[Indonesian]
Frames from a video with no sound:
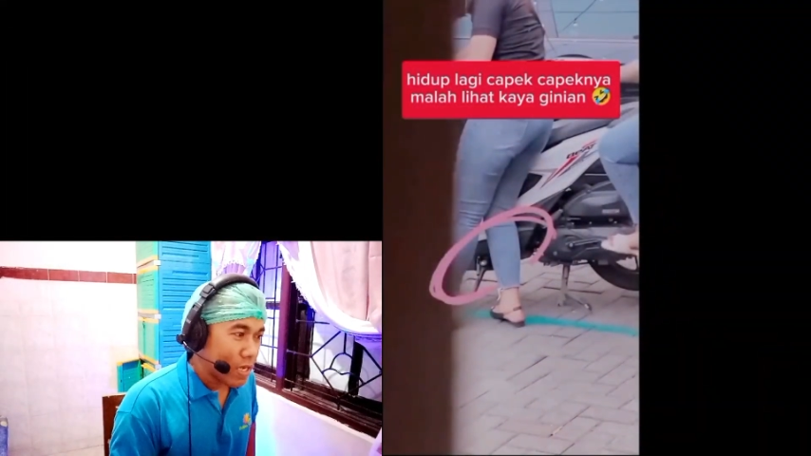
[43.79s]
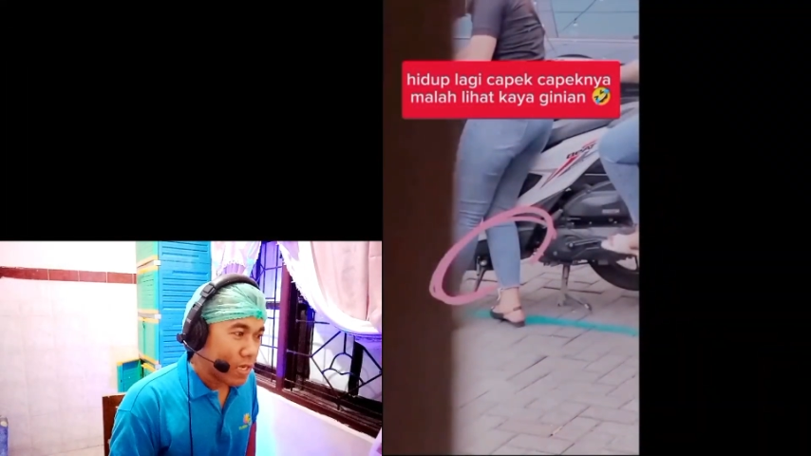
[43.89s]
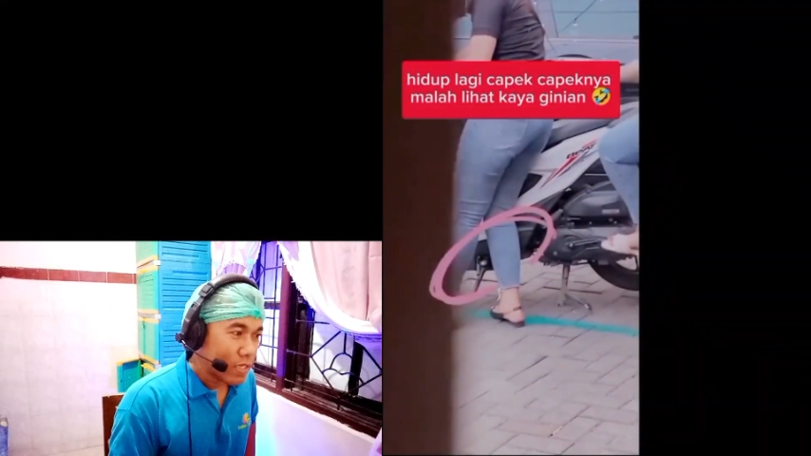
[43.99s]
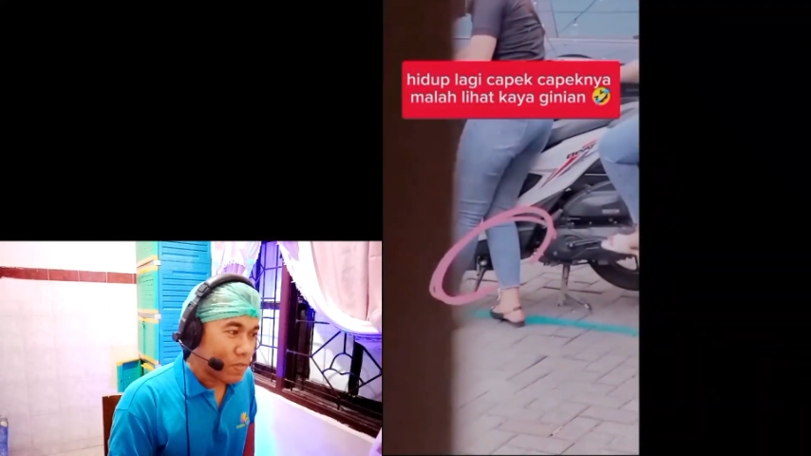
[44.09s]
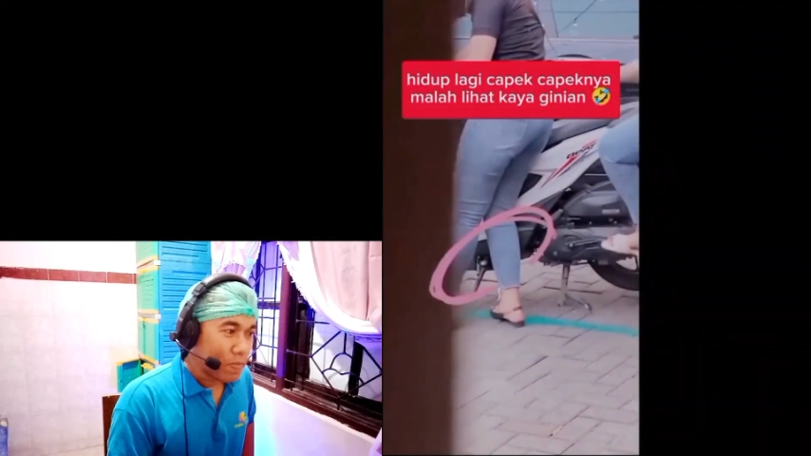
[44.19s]

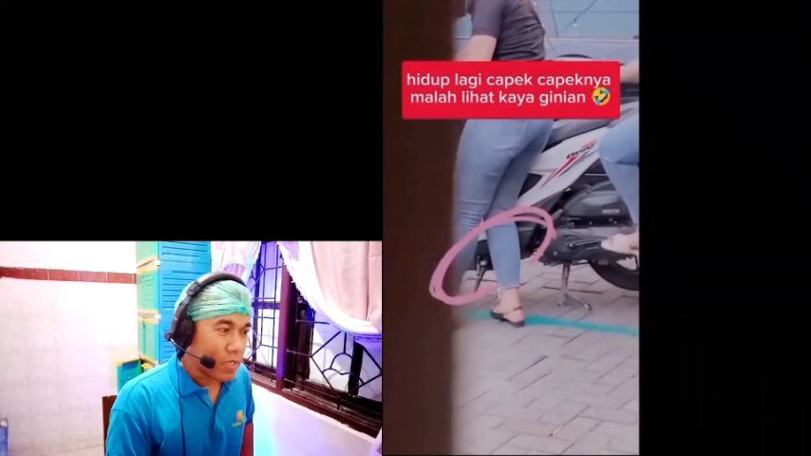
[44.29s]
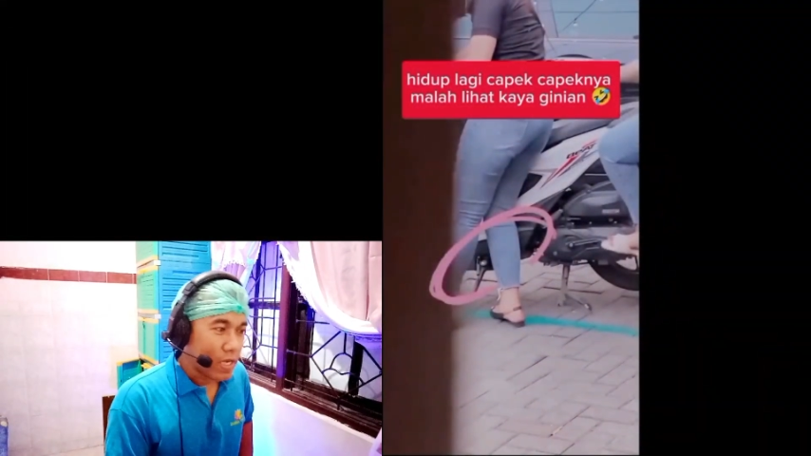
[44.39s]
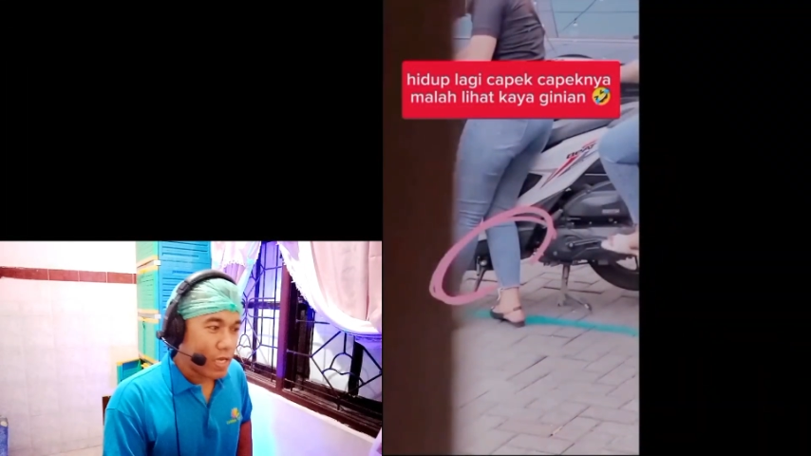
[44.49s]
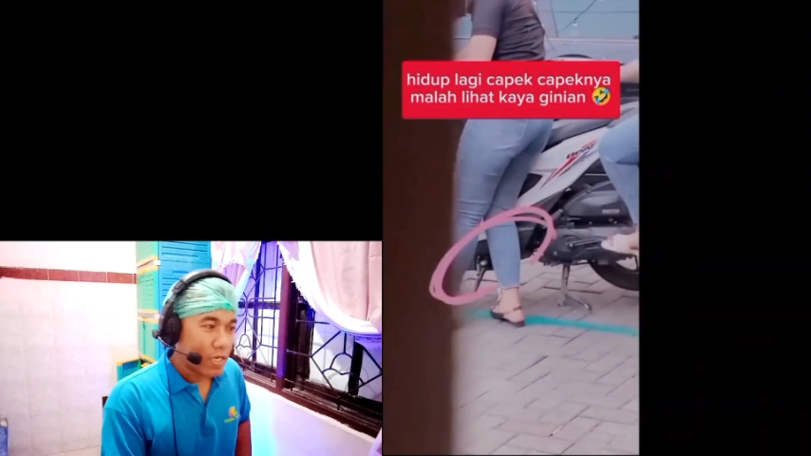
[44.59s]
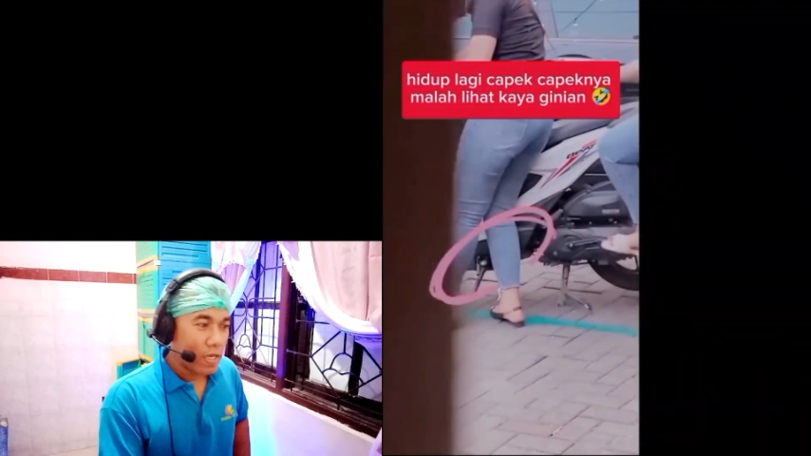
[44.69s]
sepeda
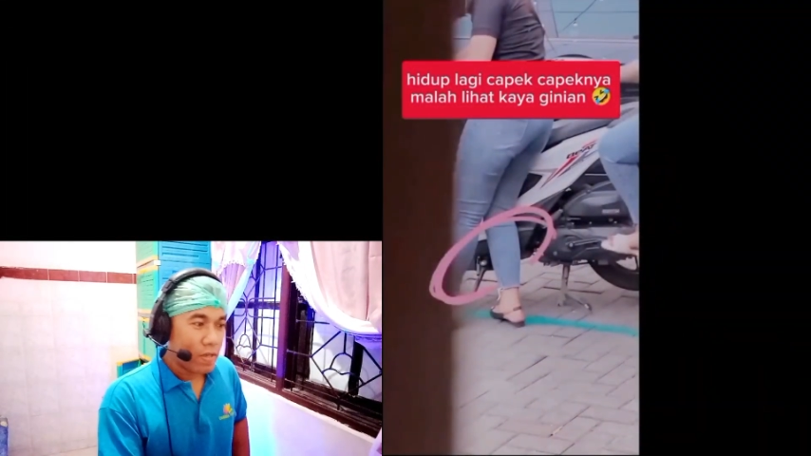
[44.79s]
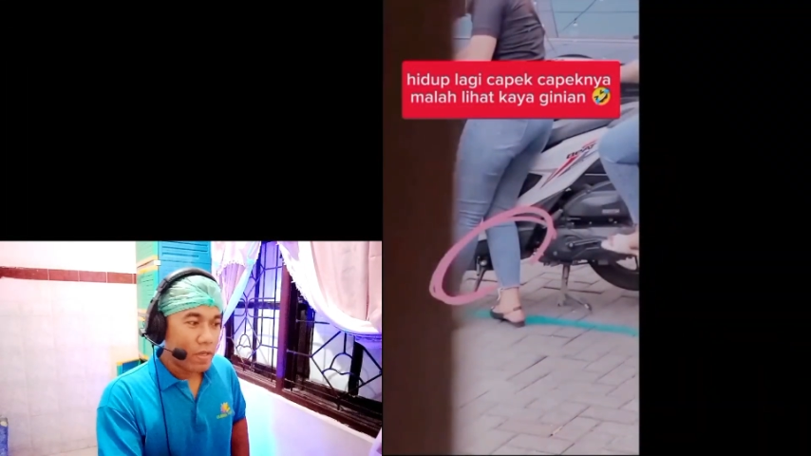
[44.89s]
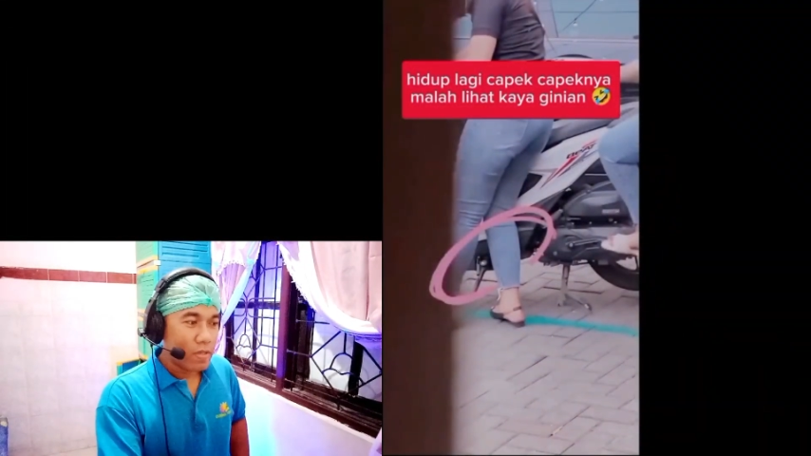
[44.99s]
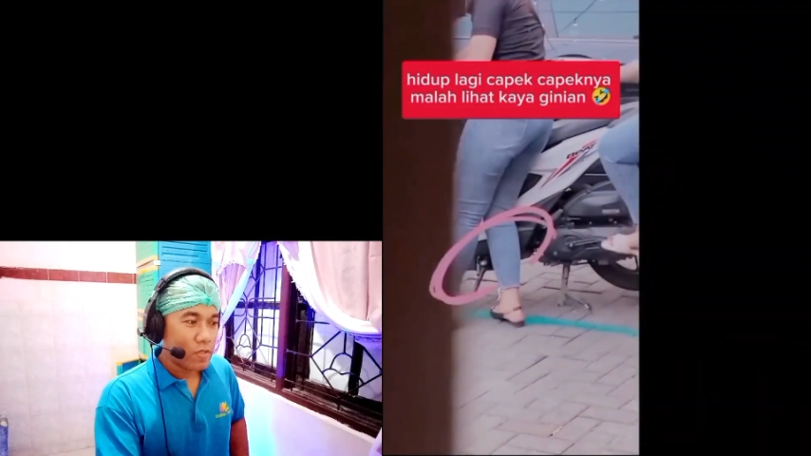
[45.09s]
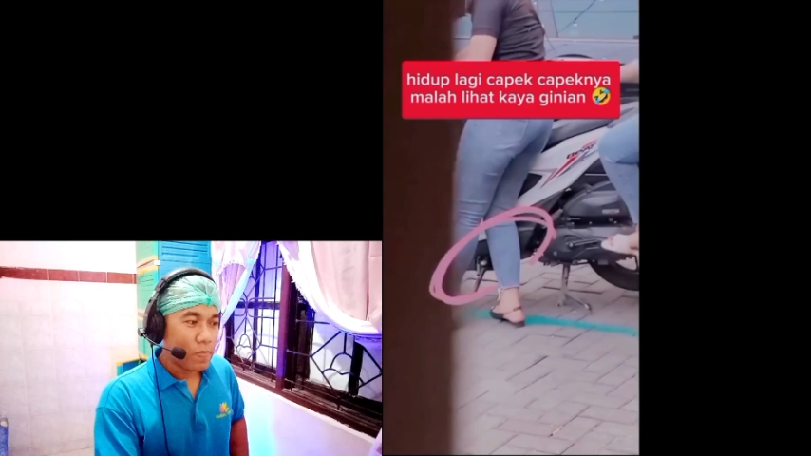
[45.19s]
ini
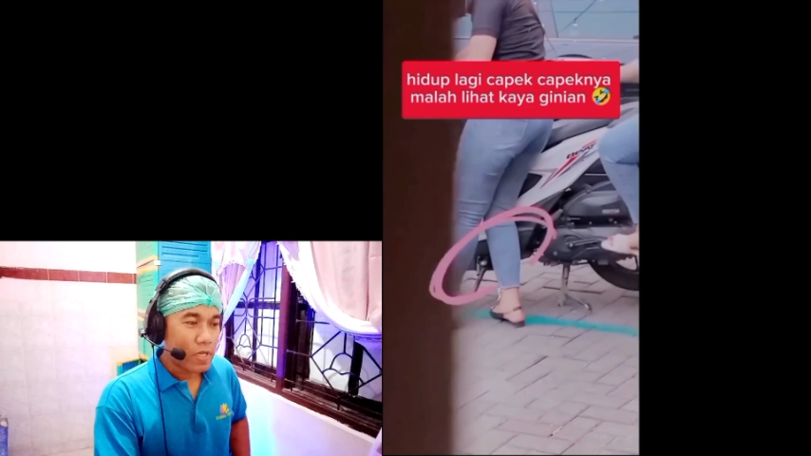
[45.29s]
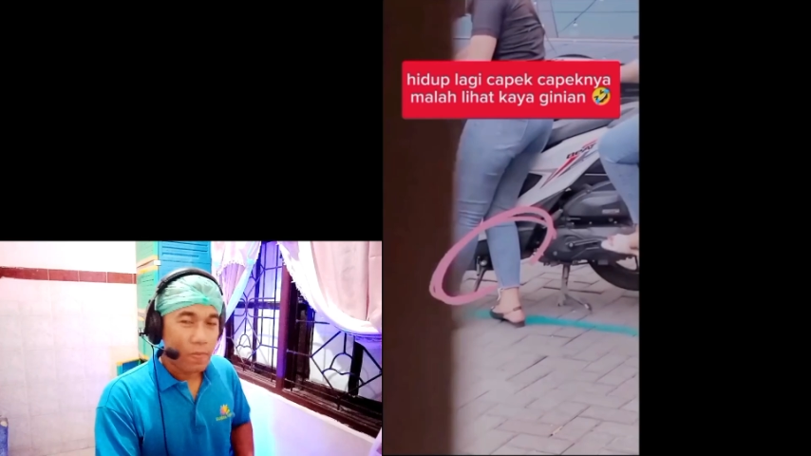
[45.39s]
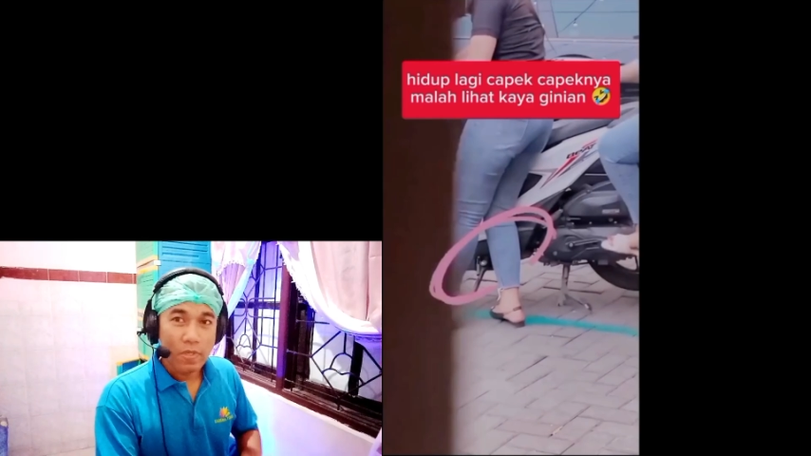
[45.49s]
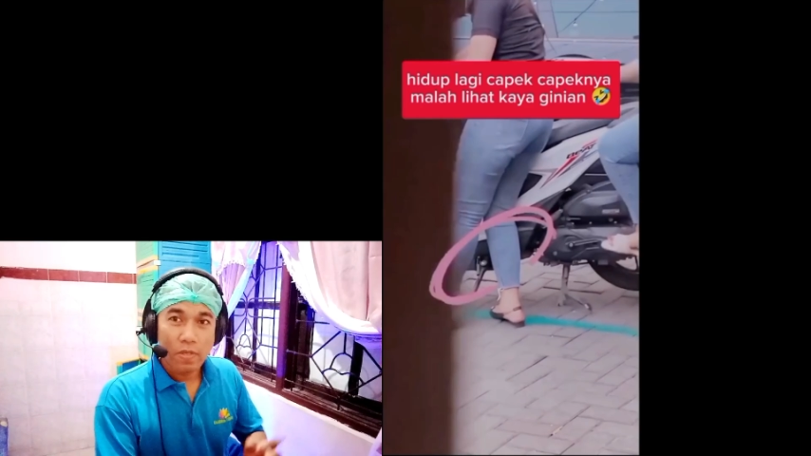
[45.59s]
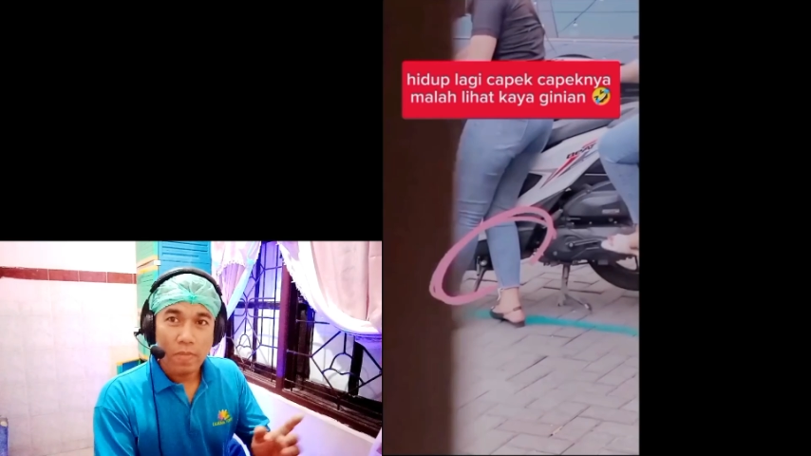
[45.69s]
sepeda
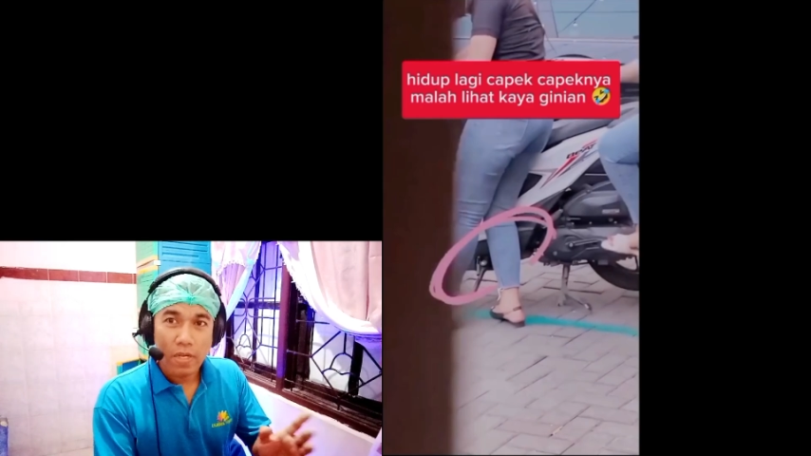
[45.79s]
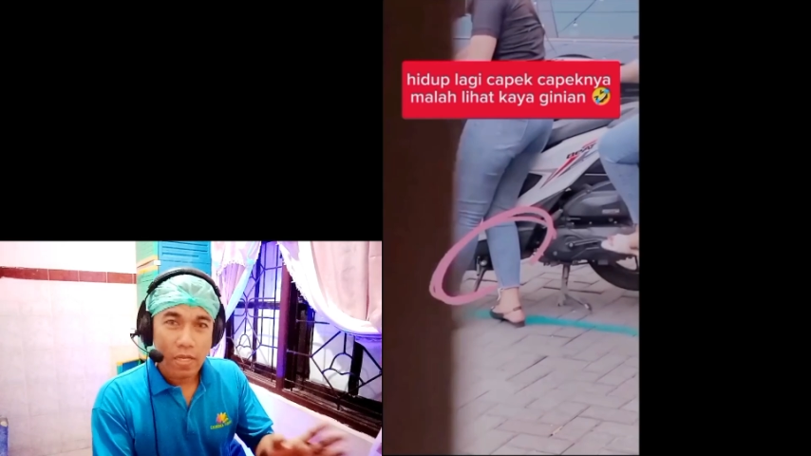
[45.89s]
pinjaman